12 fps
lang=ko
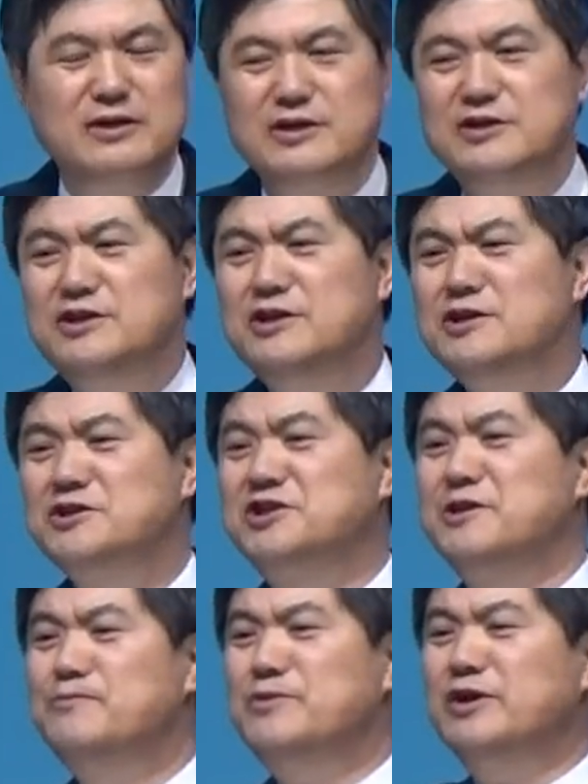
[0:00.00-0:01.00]

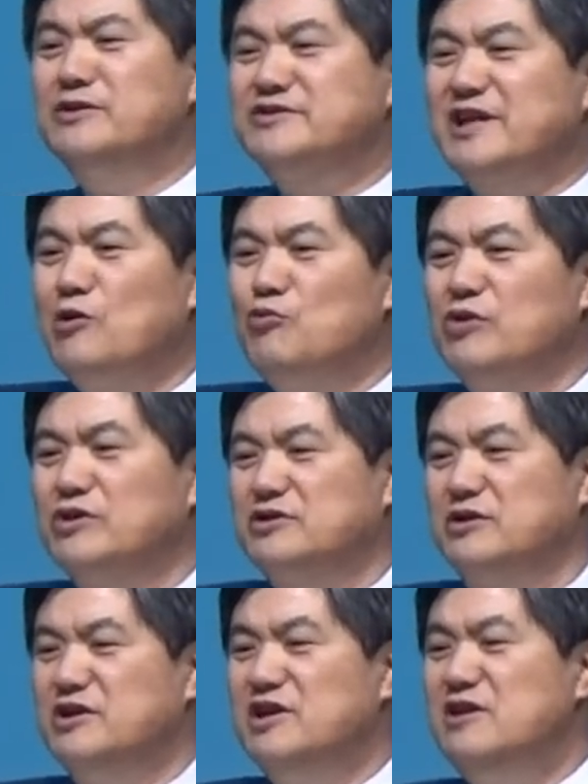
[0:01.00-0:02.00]
20년 싸운
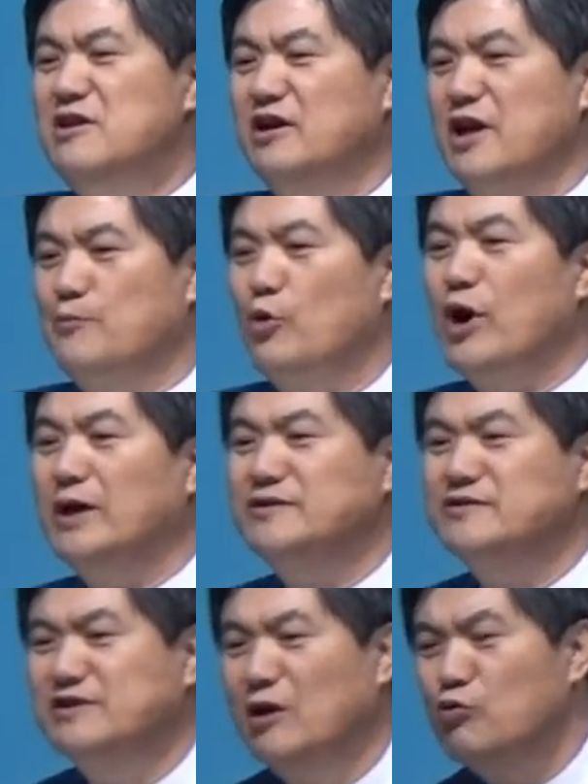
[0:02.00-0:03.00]
것을 1년에 모아서
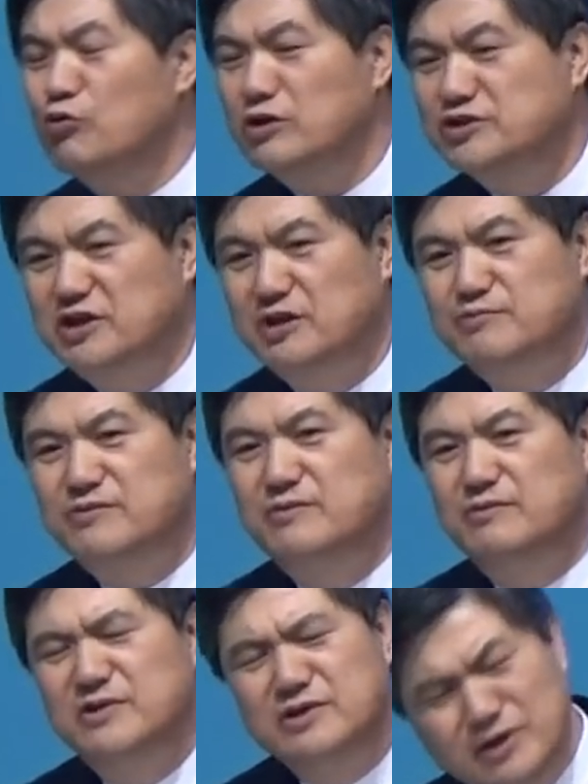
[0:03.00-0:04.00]
싸운 것처럼
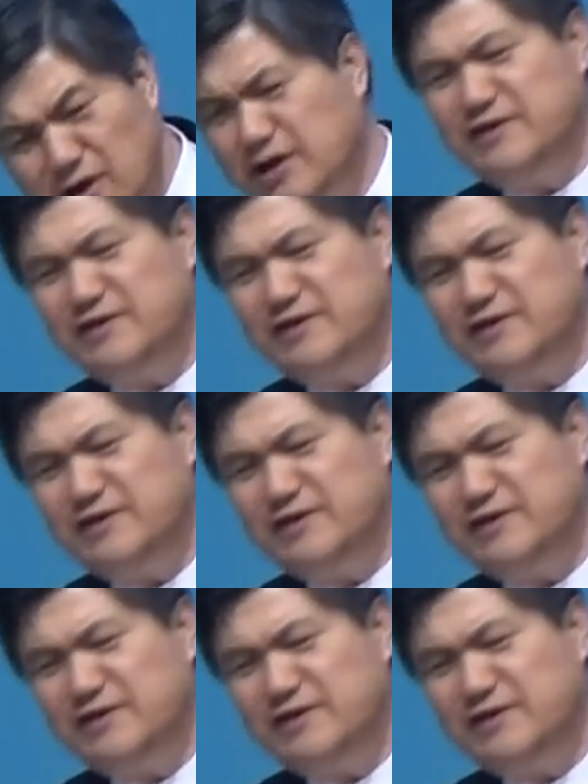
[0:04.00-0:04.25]
그렇게